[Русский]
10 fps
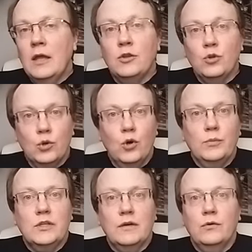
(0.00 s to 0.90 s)
Но
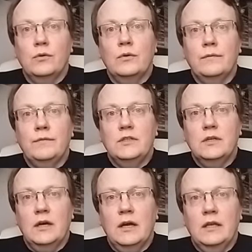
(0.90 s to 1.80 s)
кроме того, ведь
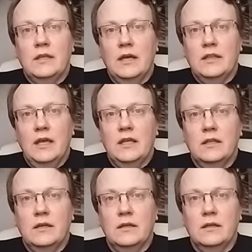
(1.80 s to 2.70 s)
а, это она,
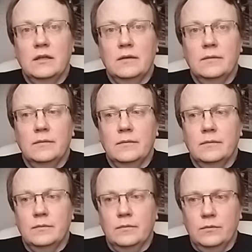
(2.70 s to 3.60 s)

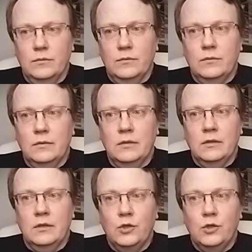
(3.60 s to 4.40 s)
э,